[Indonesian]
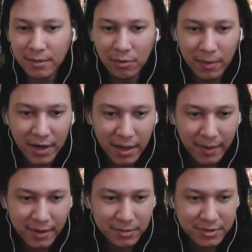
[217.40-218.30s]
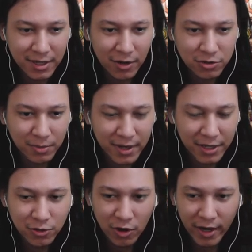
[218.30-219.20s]
kita belum ada damage sama sekali oh cuma
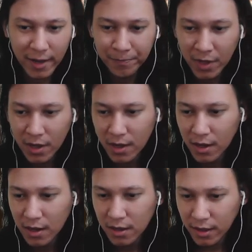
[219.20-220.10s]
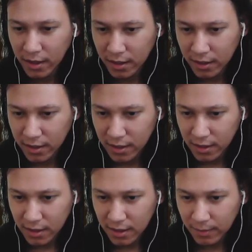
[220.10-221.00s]
Reju doang ya Nih,
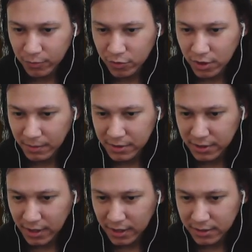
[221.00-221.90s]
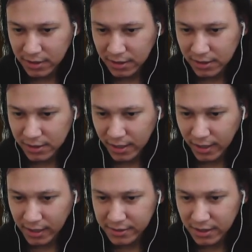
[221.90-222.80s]
gila puding masih yang
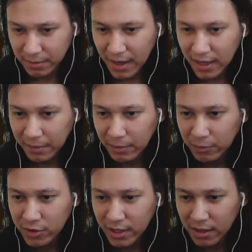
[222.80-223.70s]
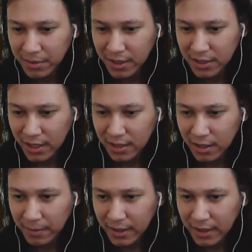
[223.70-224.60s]
tergede guys ya. Bang, kenapa puding lebih gede
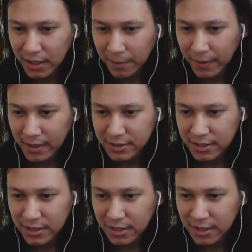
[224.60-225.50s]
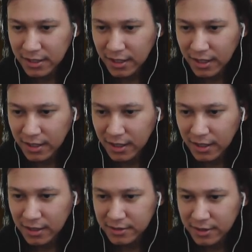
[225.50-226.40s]
damage-nya daripada si ini
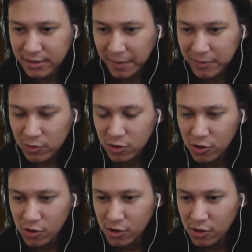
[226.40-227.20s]
uh, si siapa tuh?